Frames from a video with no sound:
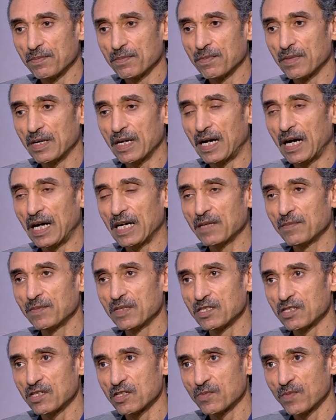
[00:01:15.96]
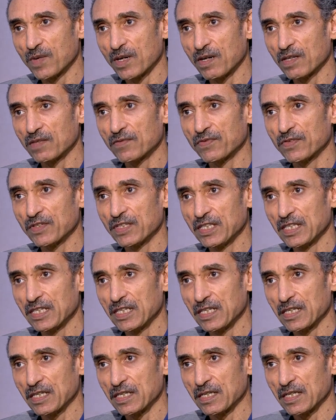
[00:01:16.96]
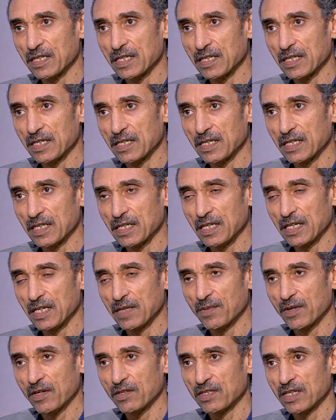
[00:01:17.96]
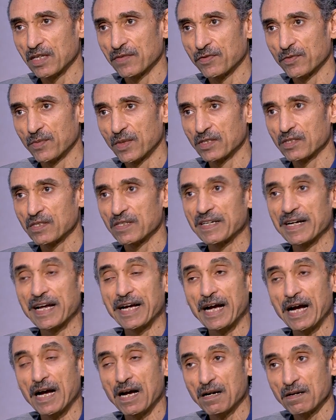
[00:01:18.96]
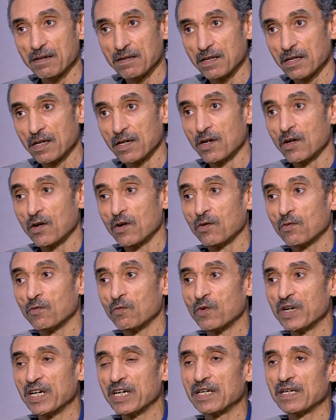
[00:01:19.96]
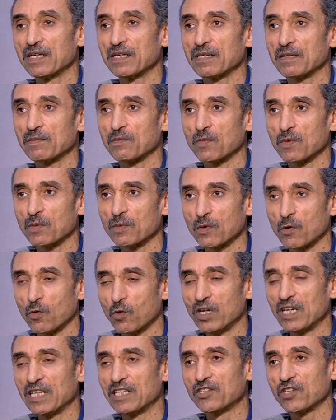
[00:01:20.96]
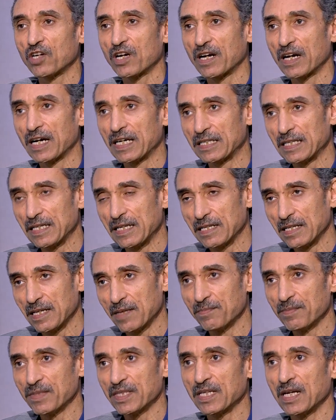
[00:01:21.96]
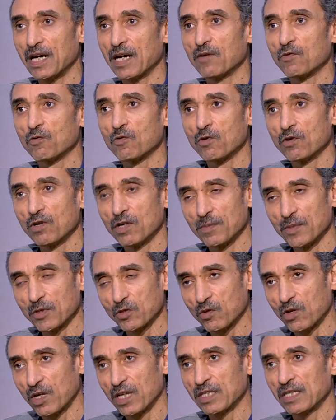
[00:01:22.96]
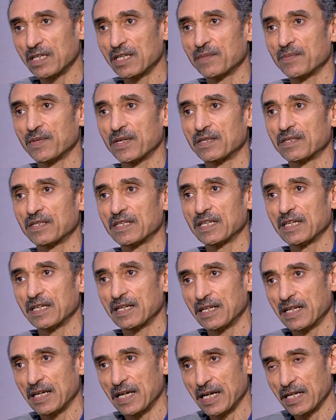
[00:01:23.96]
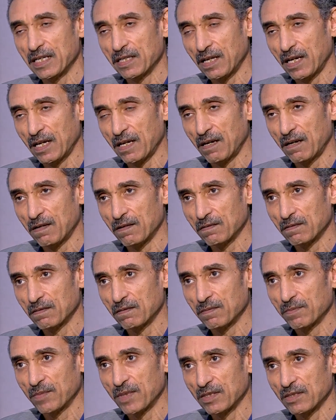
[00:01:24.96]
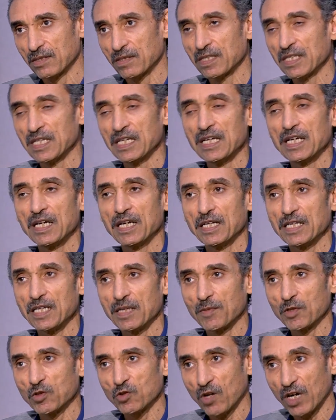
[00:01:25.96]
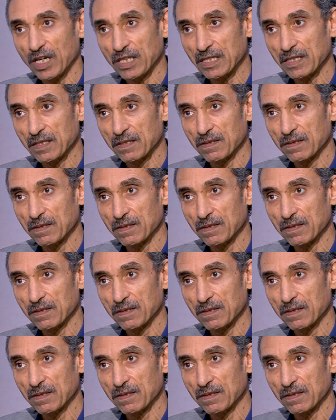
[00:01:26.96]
حجم الاستثمارات في آه، الاماراتيه في مصر ناجحه وكل الشراكات اللي تمت او كل المشروعات الاماراتيه اللي كانت على ارض مصر هي مشروعات